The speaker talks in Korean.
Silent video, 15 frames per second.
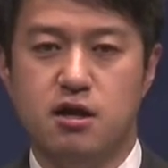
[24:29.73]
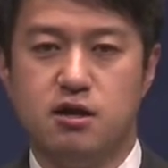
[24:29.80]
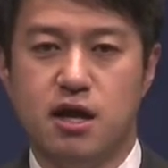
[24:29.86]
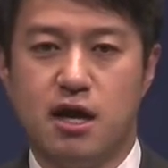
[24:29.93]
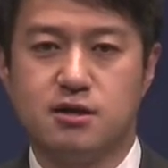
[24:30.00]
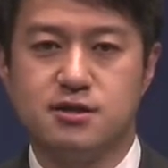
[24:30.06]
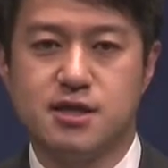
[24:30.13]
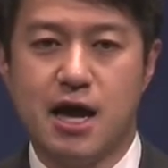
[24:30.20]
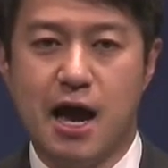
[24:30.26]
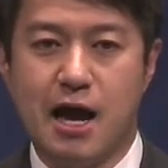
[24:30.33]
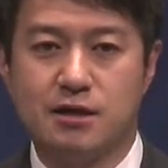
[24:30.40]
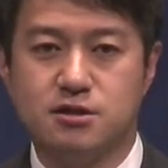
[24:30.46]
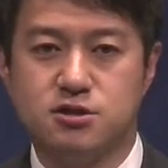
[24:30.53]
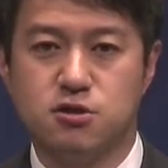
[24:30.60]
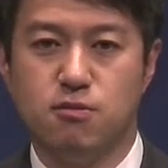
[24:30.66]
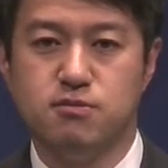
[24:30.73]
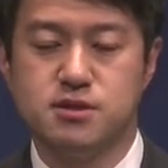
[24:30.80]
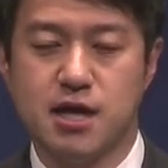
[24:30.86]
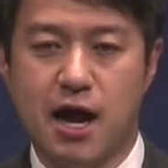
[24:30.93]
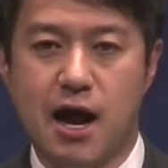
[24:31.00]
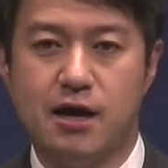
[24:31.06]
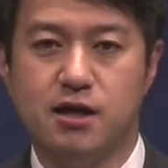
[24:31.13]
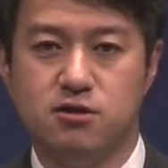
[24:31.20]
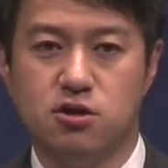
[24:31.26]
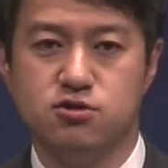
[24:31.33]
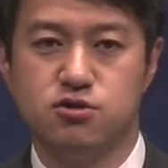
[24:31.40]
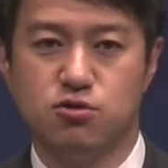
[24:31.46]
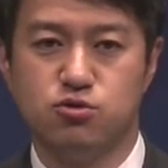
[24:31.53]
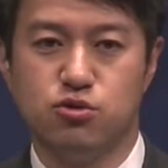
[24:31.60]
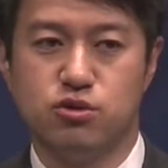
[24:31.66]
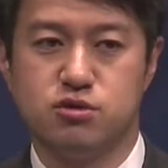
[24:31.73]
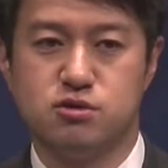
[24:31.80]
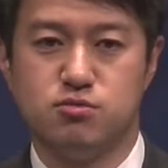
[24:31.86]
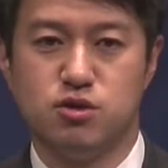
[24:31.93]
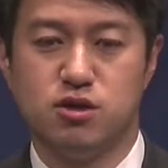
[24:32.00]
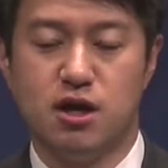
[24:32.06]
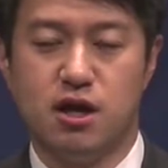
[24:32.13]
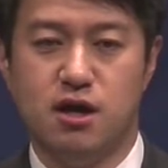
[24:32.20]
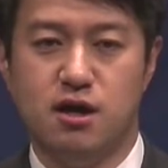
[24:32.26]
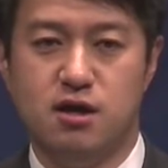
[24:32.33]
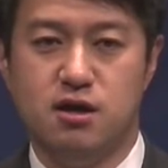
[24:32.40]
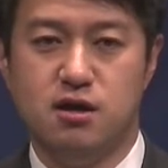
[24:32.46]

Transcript: 약 4.4리터 정도였습니다.